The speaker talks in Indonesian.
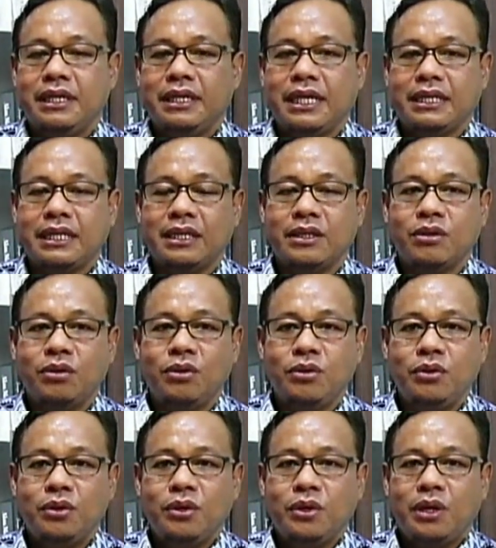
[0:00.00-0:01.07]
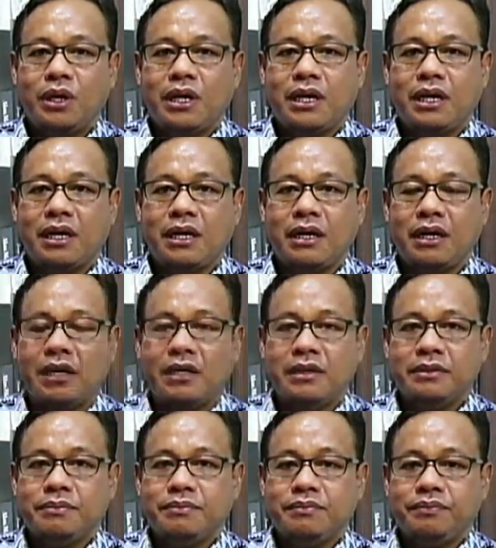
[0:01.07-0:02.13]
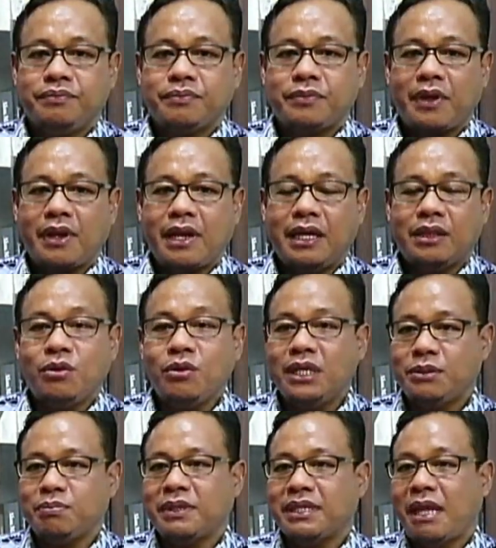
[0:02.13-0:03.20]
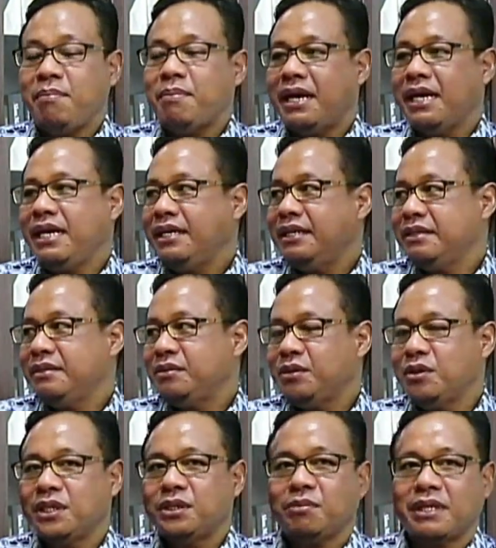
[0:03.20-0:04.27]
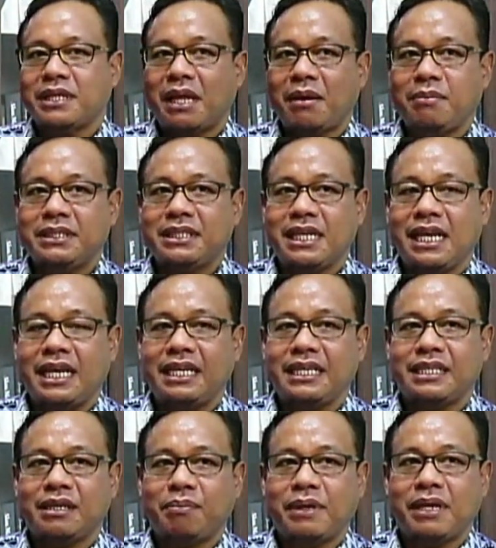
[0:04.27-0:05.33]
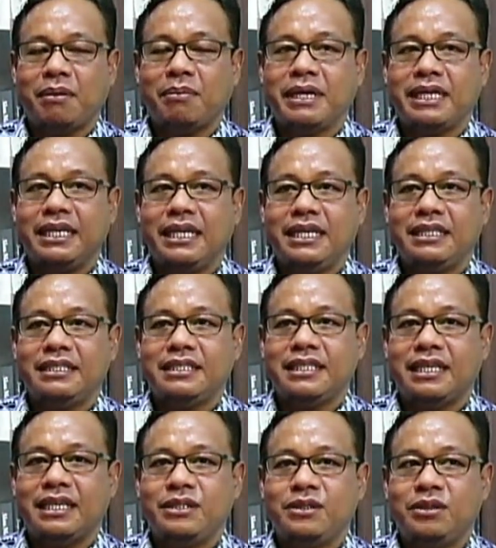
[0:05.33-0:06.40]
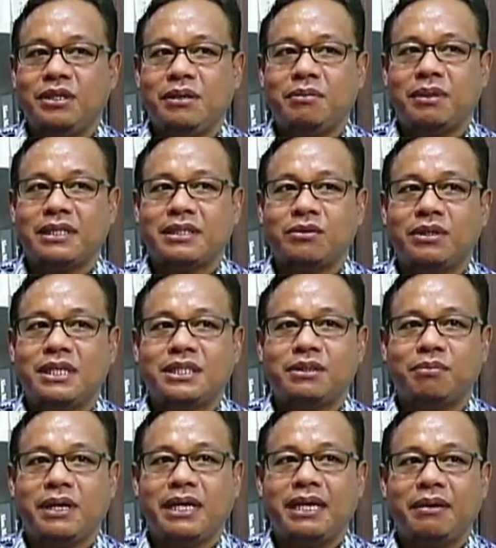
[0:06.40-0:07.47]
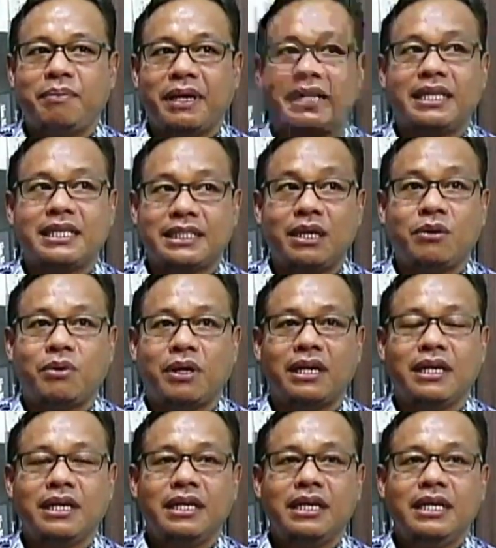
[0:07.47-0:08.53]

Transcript: Nah, tentu uh, eh, tugas bertambah ya tugas bertambah selain kepala bagian eh, juga bertugas sebagai PLT Sekwan